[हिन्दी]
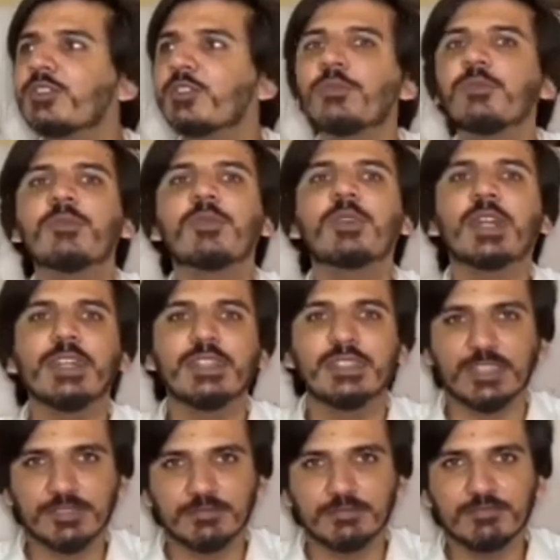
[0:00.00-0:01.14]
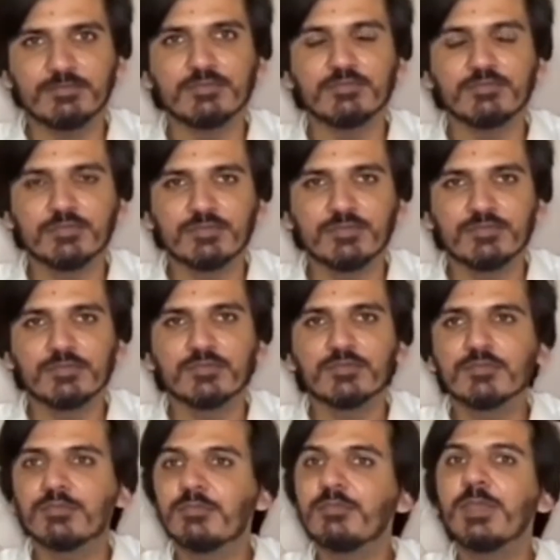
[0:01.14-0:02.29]
तुम खड़े थे
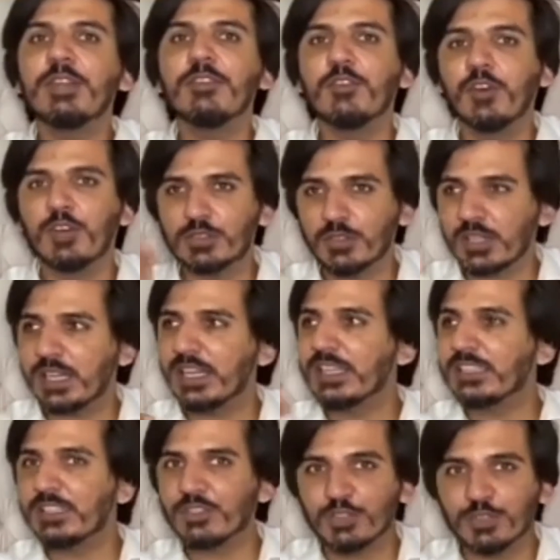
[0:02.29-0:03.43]
भाई वो तो खड़ा था तो